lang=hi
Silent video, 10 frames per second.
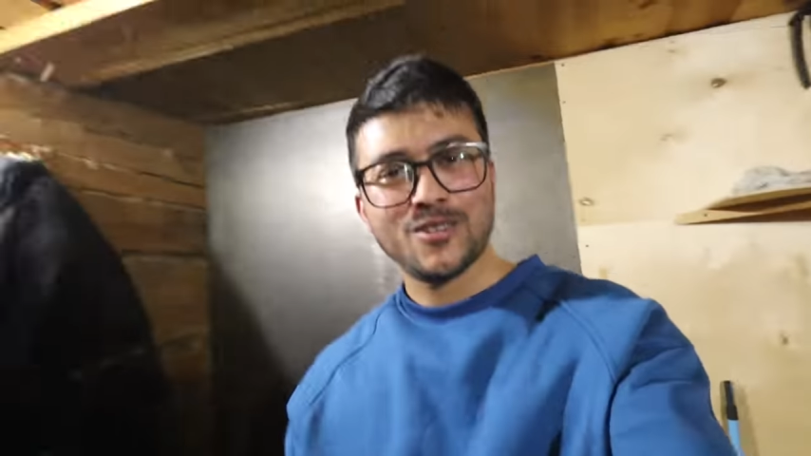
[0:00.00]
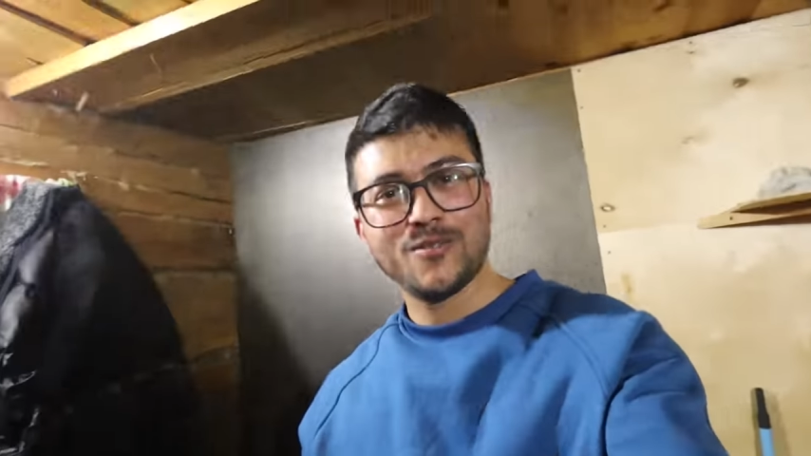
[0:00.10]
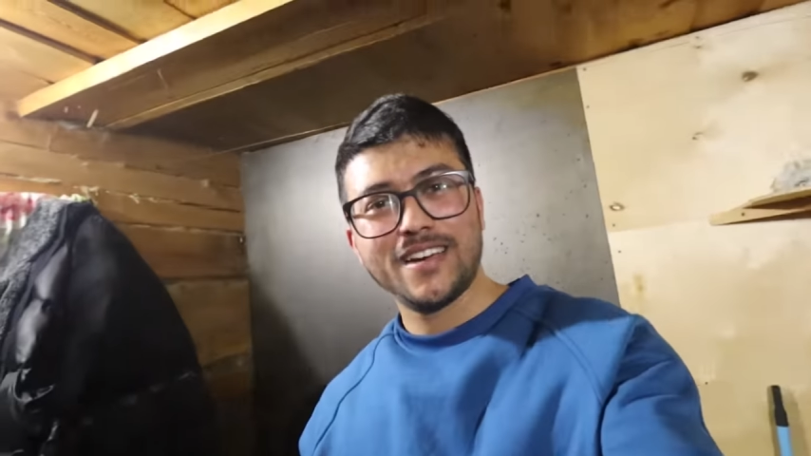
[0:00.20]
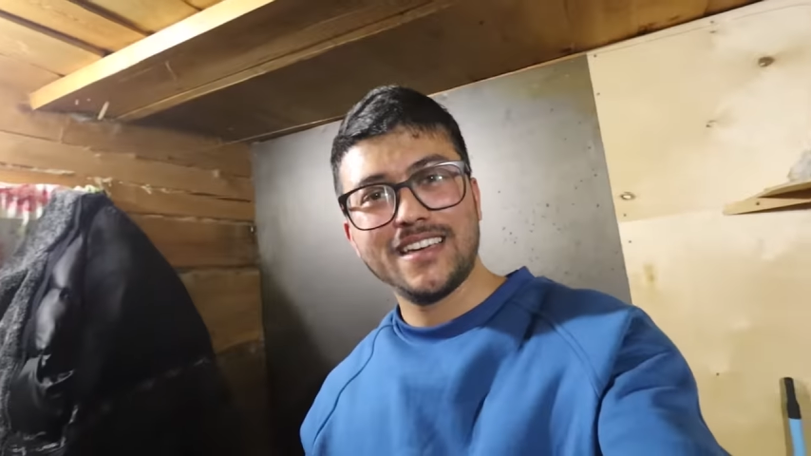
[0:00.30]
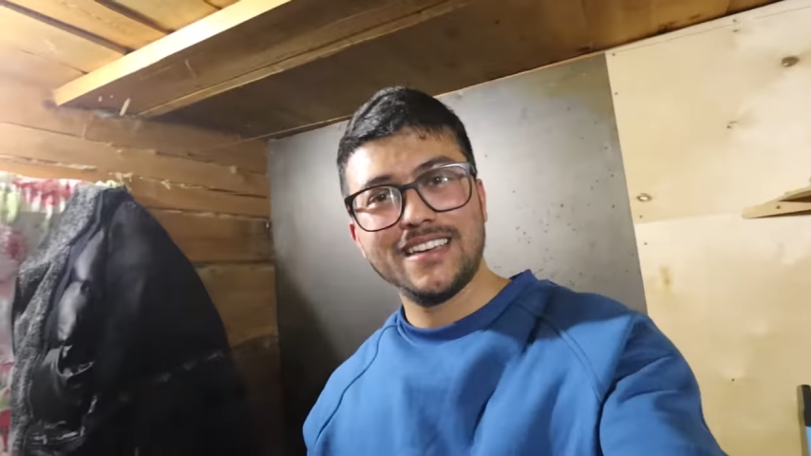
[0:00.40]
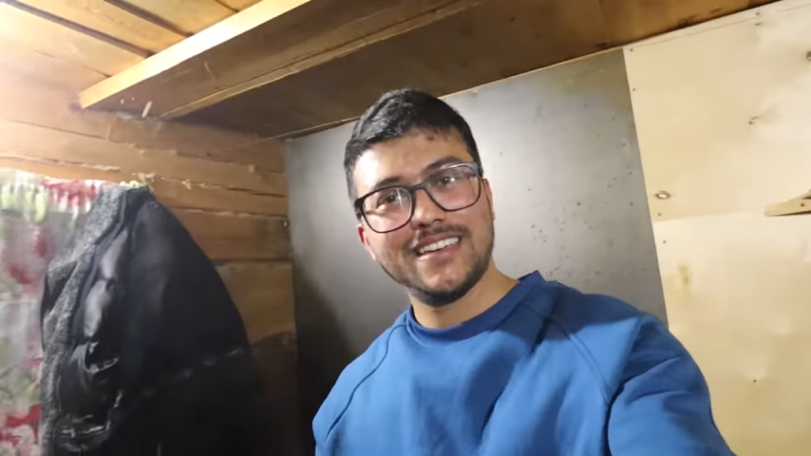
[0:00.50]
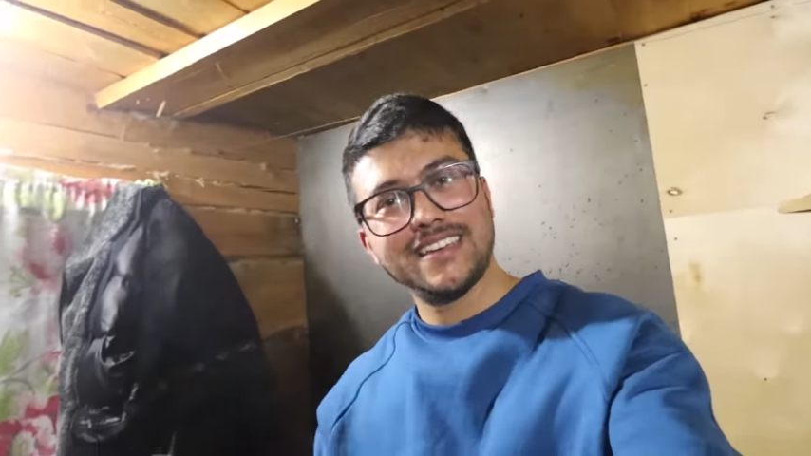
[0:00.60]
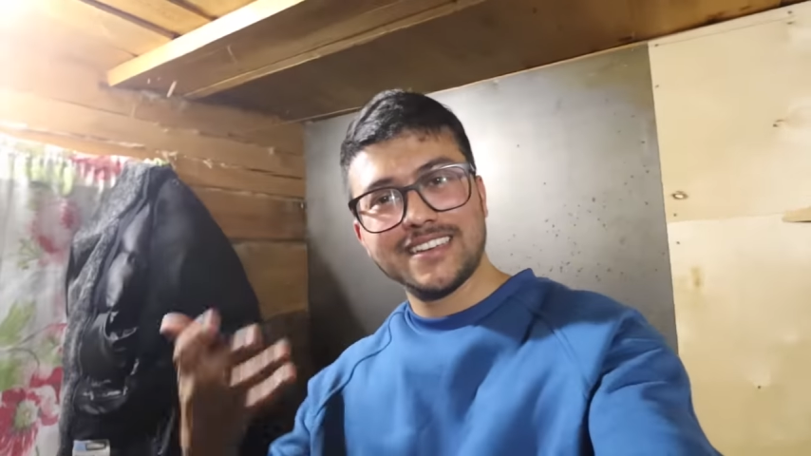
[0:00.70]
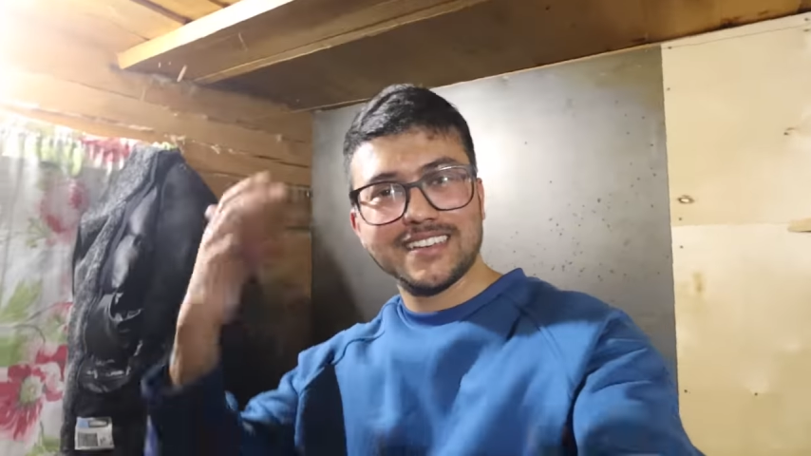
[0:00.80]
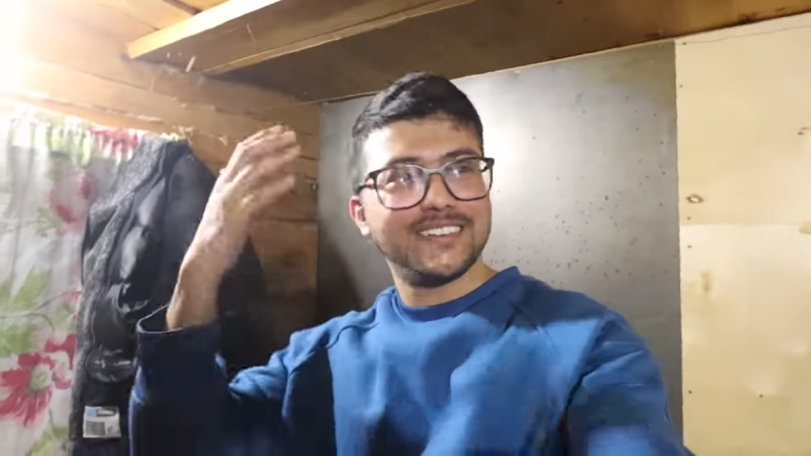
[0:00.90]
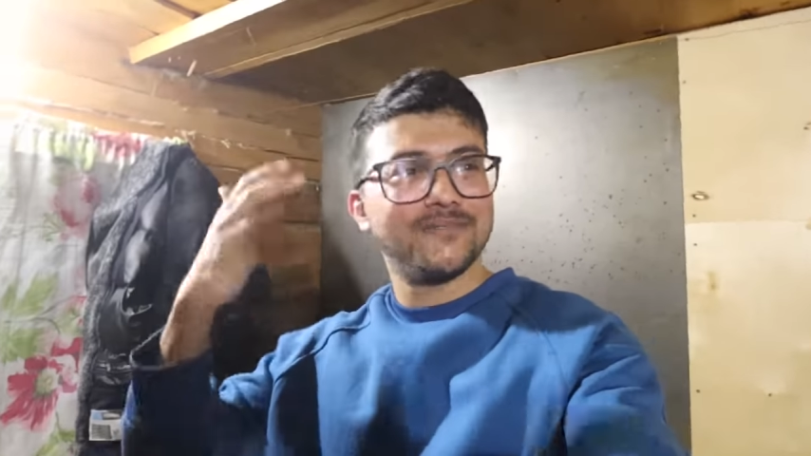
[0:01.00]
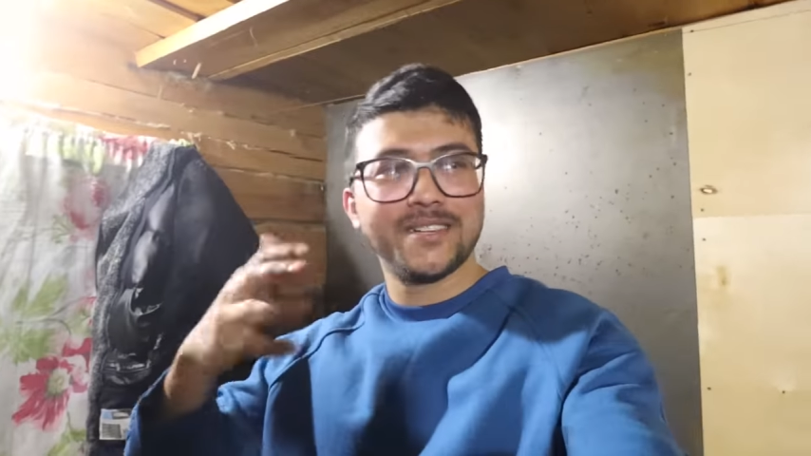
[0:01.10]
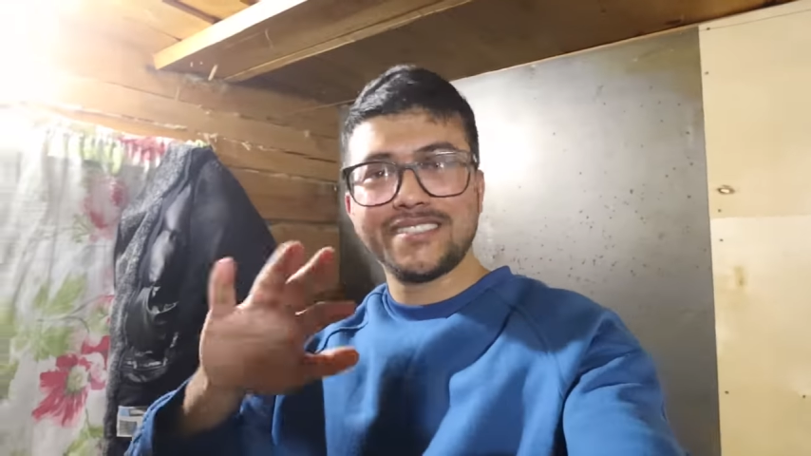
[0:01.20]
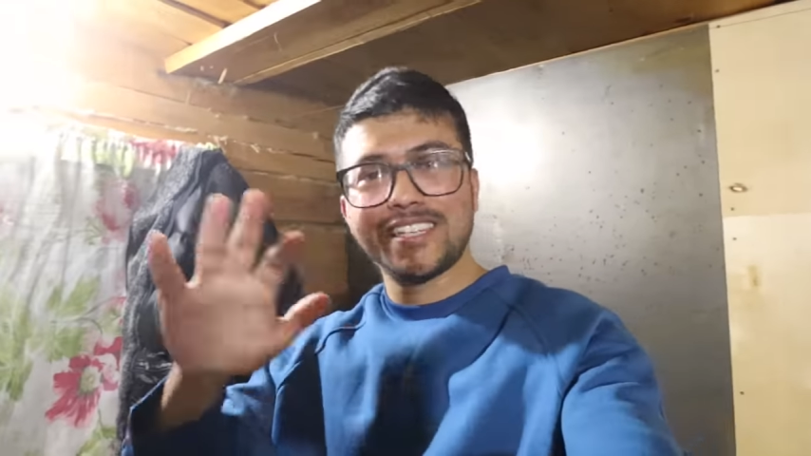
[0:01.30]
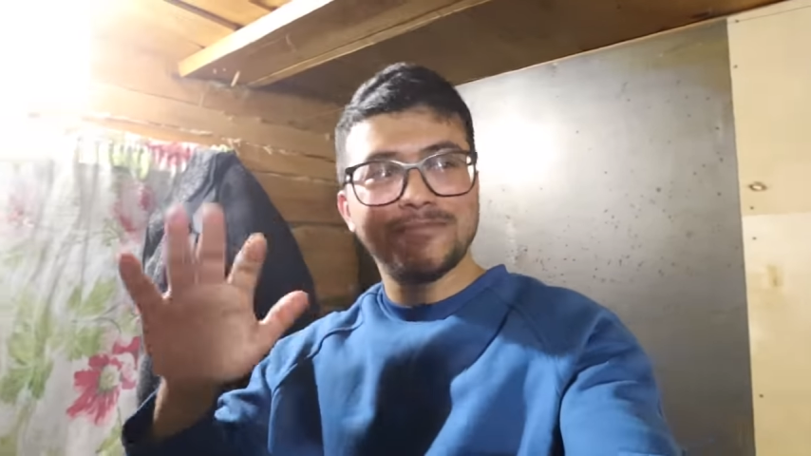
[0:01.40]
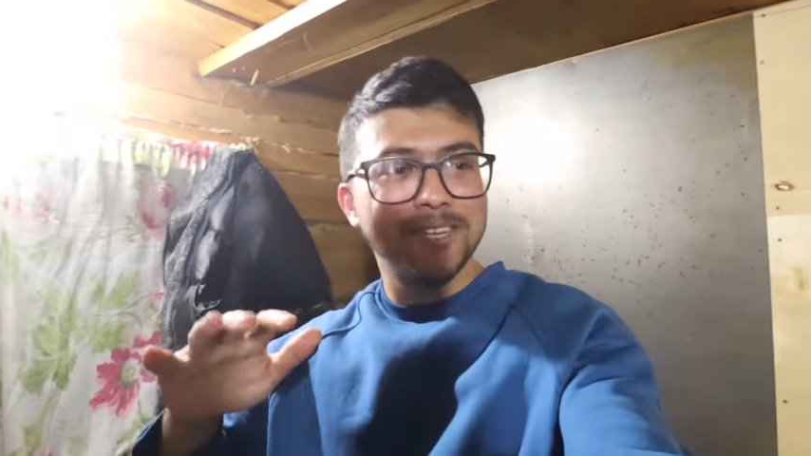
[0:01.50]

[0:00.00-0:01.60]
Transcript: तो भाई बस दस